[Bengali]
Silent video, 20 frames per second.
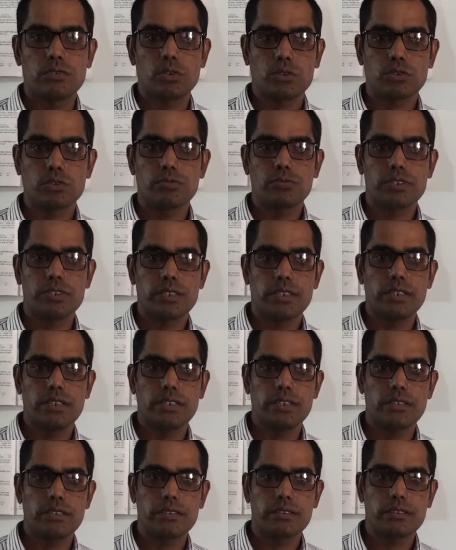দশম
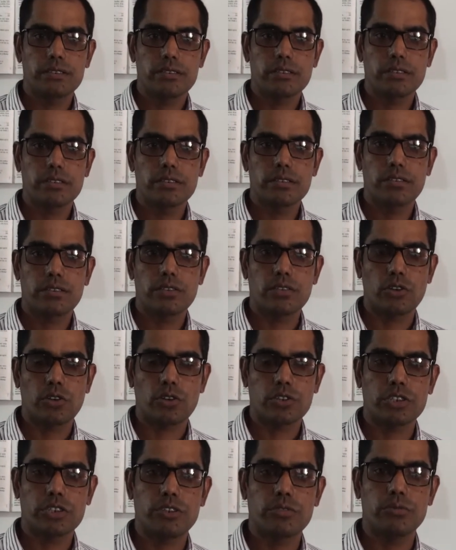শ্রেণীর
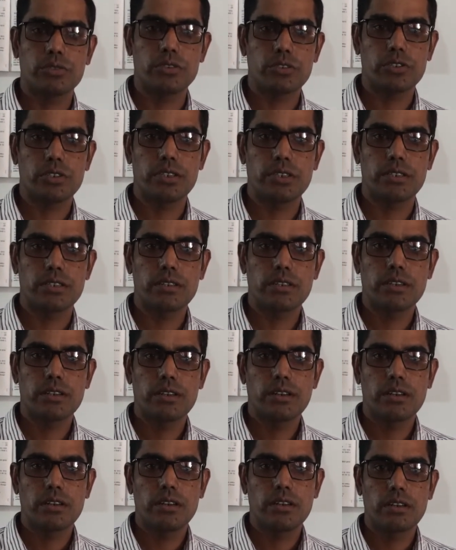রসায়ন বিষয়ের
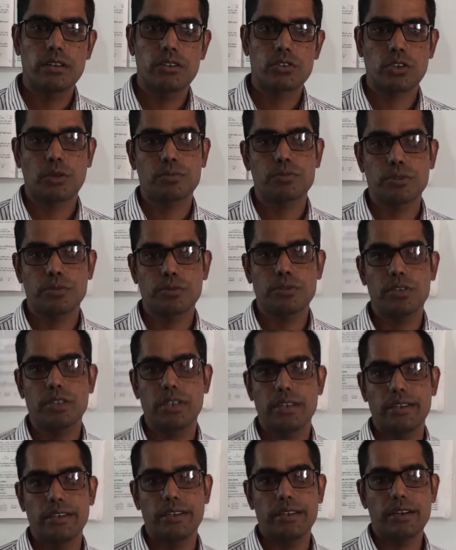সপ্তম
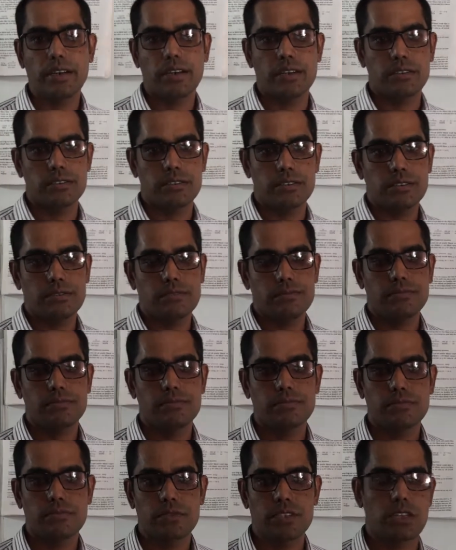অধ্যায় নিয়ে আজ
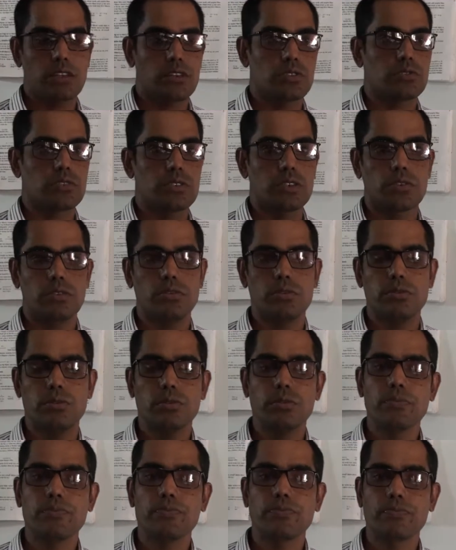আলোচনা করব
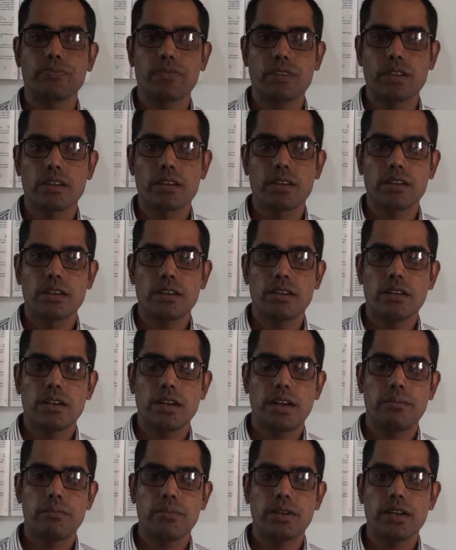
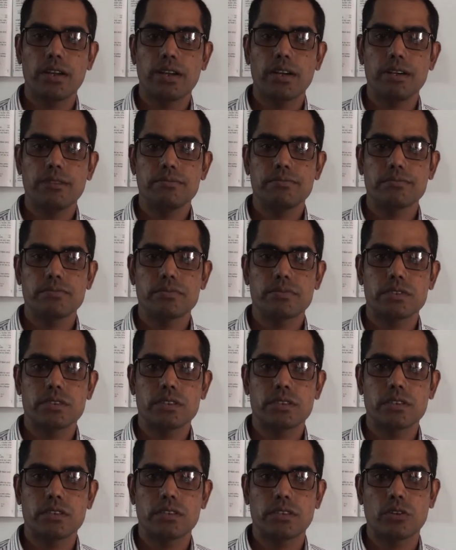আমরা
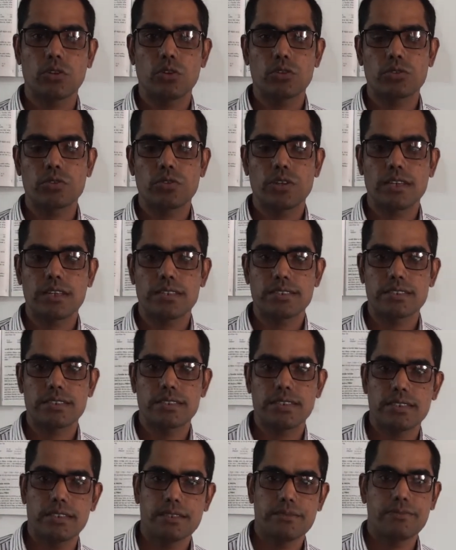গত
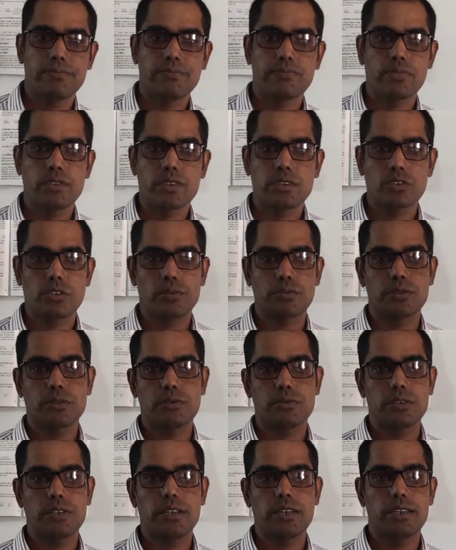ক্লাসে সপ্তম
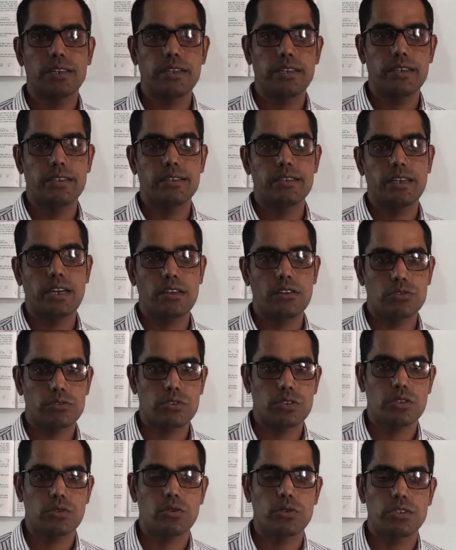অধ্যায় নিয়ে যে
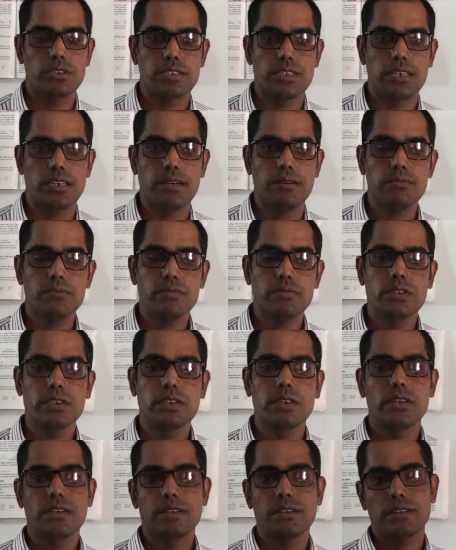আলোচনা করেছিলাম
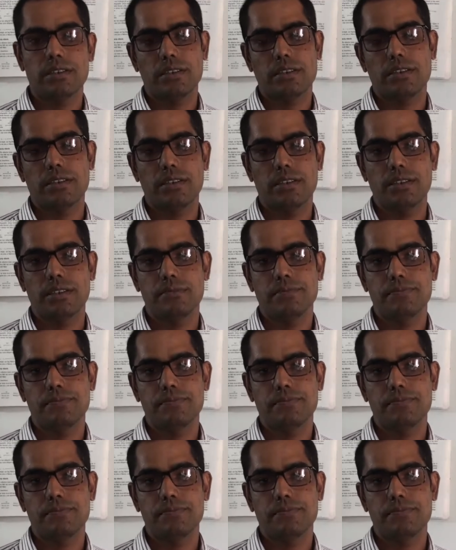তাতে